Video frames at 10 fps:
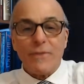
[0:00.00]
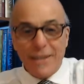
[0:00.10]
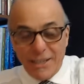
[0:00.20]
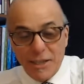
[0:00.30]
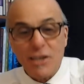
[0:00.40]

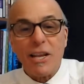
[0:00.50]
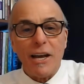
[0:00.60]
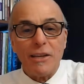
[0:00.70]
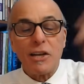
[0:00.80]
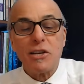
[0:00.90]
هذاك تيطلع
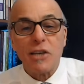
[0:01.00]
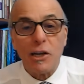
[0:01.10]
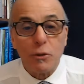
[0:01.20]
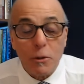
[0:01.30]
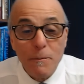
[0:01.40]
هذاك
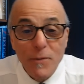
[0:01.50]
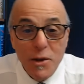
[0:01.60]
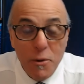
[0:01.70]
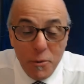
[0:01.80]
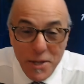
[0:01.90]
ليسكالاتور
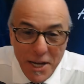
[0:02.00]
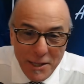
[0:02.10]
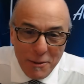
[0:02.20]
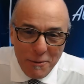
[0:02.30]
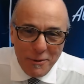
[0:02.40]
وكنا
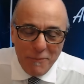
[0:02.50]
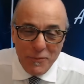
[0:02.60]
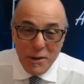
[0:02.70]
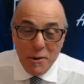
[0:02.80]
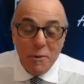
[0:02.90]
كنطلعوا فيه
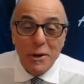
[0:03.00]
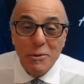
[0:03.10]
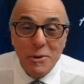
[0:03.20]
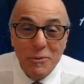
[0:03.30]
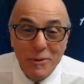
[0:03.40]

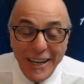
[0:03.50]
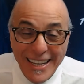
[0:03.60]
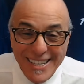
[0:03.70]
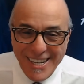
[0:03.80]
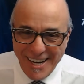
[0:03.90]
وكانوا كيف
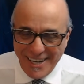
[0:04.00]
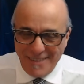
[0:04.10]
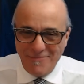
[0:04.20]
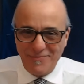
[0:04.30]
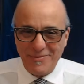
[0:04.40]
غير
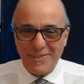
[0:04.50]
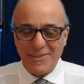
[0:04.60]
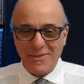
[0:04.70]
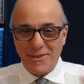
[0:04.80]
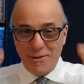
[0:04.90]
نصاره
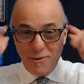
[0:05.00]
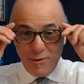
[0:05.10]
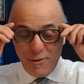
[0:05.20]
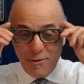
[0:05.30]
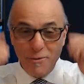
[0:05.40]

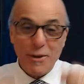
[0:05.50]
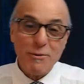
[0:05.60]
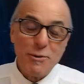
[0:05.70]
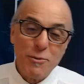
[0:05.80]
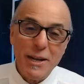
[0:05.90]
كان
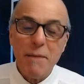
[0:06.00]
تيقول ليه